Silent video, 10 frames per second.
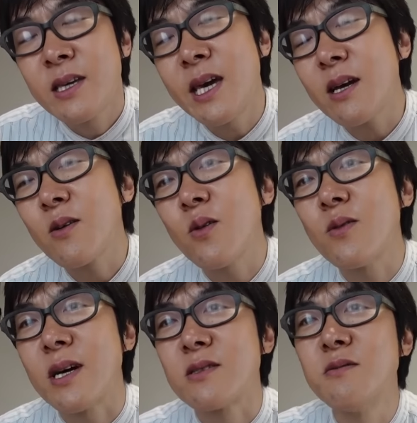結
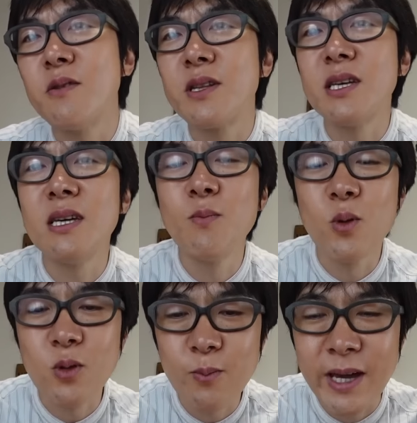構なクオリティ
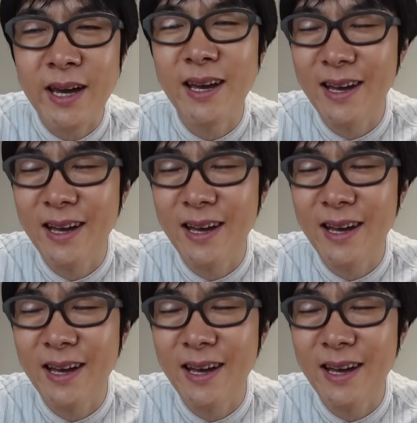求め